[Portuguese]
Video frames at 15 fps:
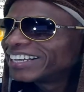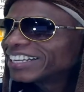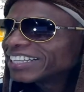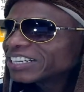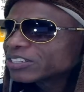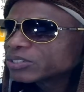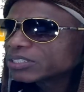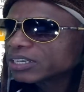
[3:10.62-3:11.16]

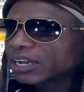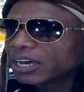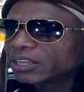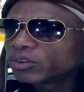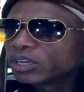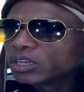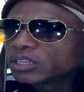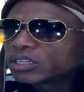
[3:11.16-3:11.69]
Está sossegado.
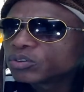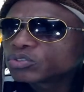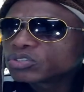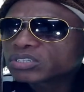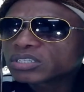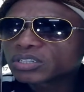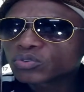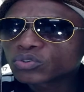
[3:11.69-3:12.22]
Então os
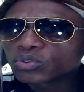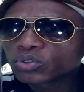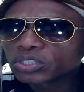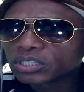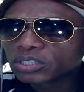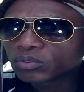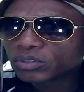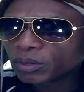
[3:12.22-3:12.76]
santos
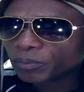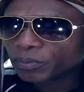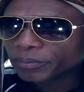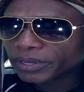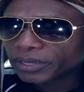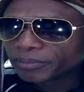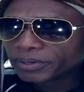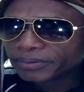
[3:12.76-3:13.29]
hoje não tem
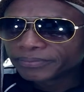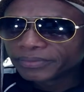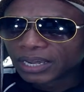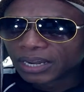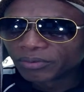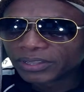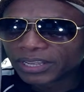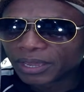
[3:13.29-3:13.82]
problema.
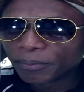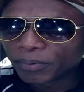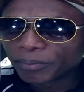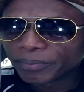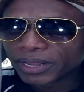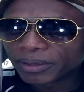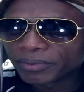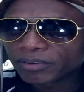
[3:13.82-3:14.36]
Não tem
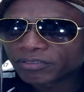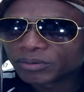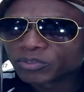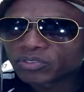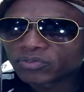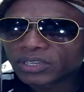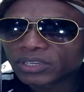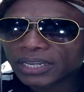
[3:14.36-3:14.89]
problema.
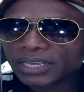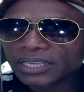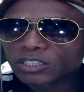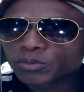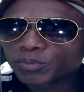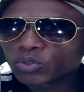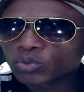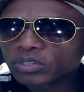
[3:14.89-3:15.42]
Vamos ver aqui
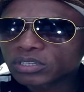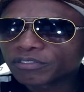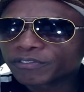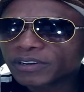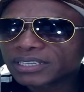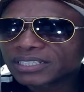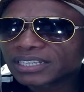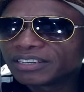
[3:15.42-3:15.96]
as pessoas que
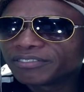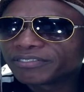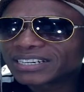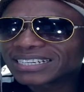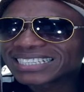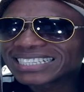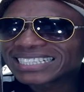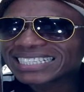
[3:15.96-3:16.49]
fazem
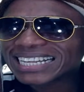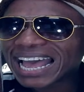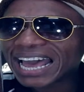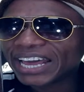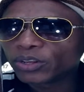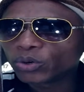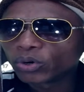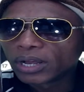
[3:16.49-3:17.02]

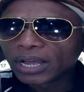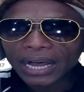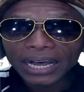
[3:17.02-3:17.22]
aniversário.